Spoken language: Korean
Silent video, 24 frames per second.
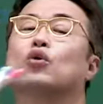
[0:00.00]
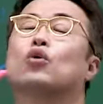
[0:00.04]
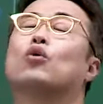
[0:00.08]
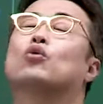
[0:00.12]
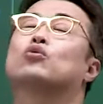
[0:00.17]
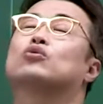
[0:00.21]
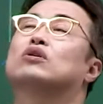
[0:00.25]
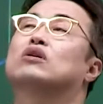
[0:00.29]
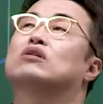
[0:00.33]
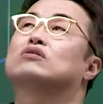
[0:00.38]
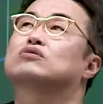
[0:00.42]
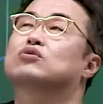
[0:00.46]

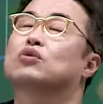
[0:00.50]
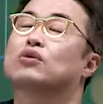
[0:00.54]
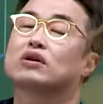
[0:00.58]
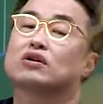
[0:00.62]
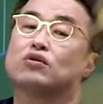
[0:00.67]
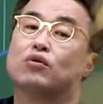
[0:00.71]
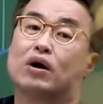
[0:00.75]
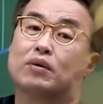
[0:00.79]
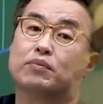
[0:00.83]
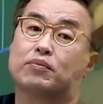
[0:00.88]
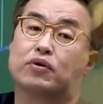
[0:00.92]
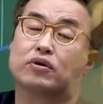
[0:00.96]
고구려 영토의
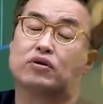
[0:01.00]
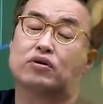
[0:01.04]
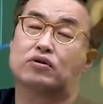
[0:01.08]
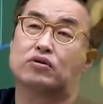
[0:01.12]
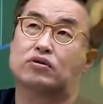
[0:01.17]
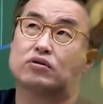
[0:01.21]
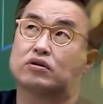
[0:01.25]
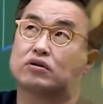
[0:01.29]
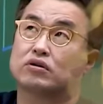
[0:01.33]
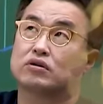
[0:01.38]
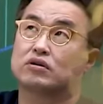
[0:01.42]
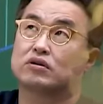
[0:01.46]
그 확보를
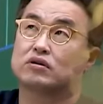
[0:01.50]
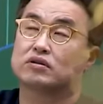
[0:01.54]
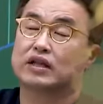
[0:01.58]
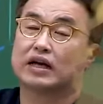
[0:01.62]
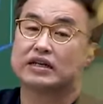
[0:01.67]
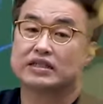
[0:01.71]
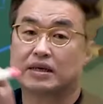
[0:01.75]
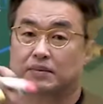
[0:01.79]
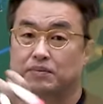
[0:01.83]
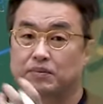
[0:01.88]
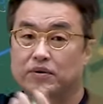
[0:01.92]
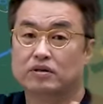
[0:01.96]
어,
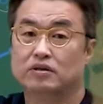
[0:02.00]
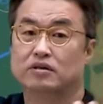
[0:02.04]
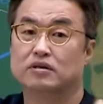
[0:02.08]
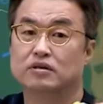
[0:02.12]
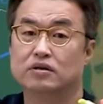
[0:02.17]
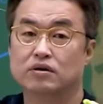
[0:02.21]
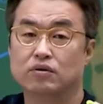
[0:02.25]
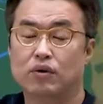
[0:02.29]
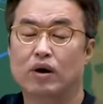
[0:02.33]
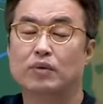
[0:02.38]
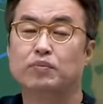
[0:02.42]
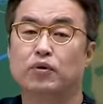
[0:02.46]
다시 한번
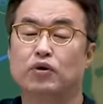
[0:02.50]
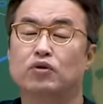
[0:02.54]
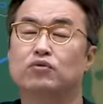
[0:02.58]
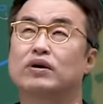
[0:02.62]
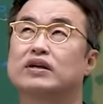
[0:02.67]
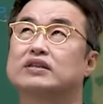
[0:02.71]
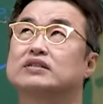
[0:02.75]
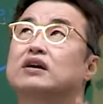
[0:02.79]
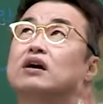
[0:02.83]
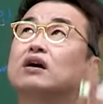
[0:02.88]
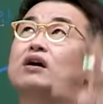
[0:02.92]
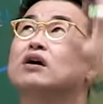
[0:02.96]
그 확보를
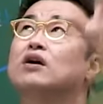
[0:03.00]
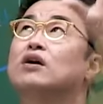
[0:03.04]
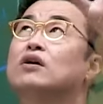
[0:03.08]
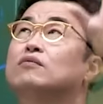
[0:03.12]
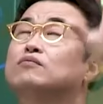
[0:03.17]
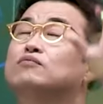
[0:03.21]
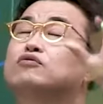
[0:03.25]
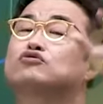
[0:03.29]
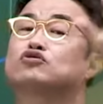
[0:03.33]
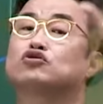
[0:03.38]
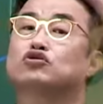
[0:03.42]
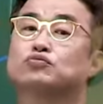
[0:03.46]
위해서
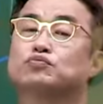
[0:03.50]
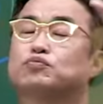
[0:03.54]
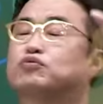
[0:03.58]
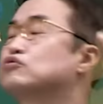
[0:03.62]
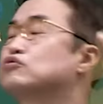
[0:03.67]
북쪽